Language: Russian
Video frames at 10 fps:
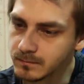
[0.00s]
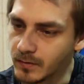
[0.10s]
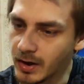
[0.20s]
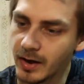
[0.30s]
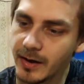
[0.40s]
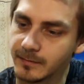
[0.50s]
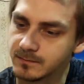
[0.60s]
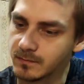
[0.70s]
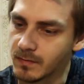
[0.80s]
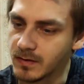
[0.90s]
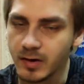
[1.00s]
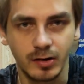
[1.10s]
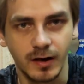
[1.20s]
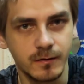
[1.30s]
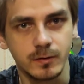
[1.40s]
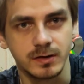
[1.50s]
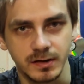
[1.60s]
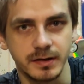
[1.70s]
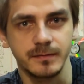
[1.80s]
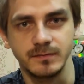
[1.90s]
я не травился
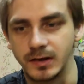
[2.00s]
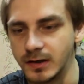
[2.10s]
ей ни